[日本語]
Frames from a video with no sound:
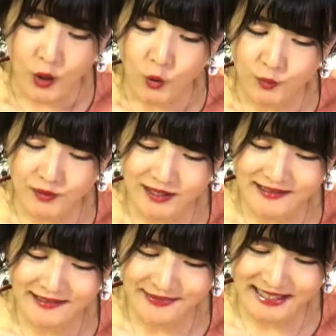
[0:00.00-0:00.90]
思
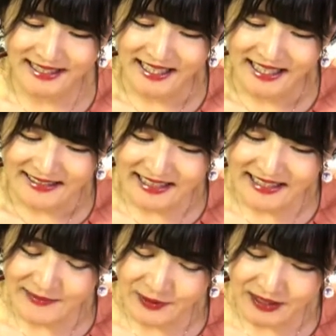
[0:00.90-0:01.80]
いわび、さ
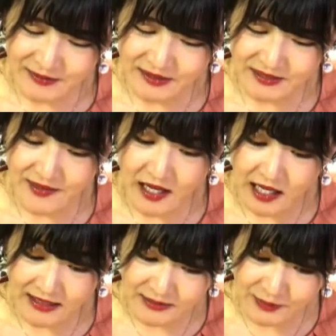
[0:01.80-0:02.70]
ても命は
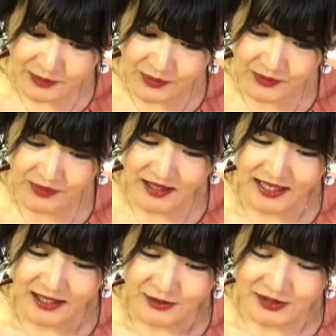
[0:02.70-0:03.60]
あるものを、
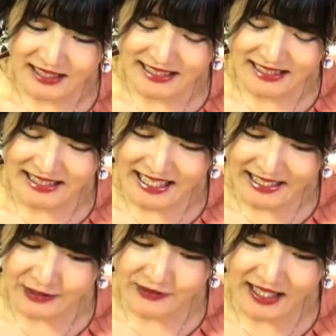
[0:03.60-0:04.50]
雨季に耐
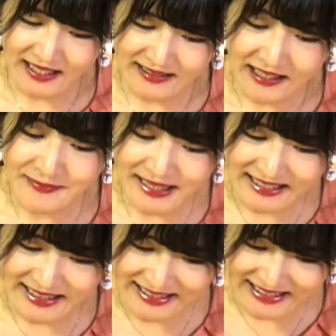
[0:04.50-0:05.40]
えぬは涙
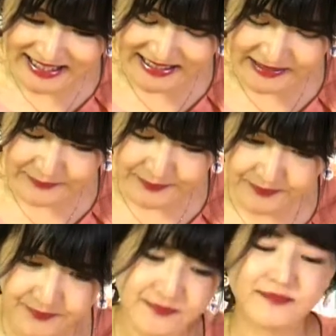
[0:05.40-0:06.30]
なりけり。
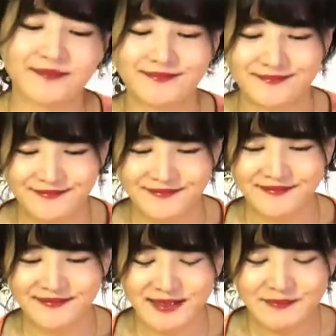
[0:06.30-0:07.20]

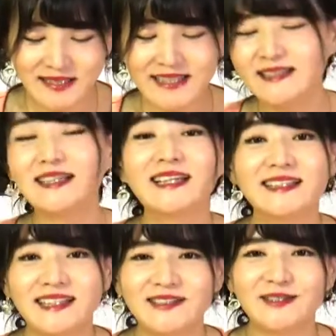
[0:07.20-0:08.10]
一般的な
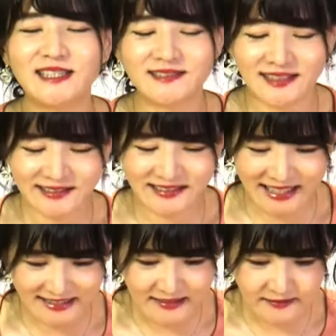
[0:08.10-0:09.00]
現代語訳はこう
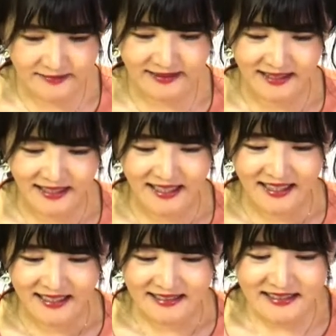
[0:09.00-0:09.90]
です。
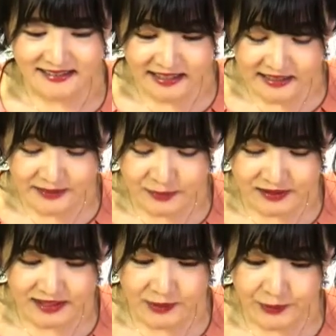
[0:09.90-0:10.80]
切ない気持
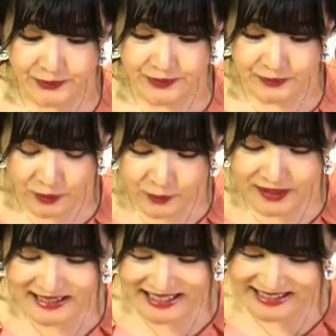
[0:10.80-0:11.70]
ちで思
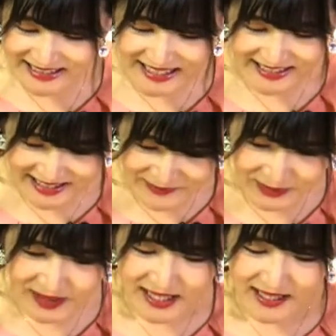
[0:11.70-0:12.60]
い悩んでいて
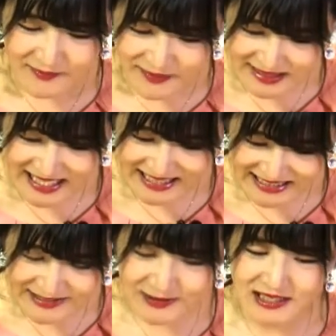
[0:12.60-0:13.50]
も、まだ
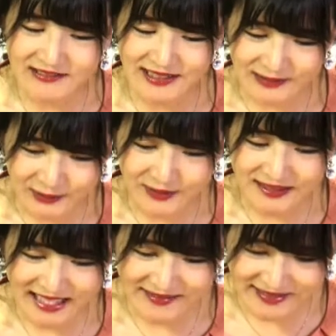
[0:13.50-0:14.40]
命は残っ
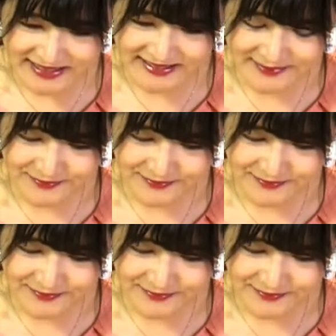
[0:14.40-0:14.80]
ています。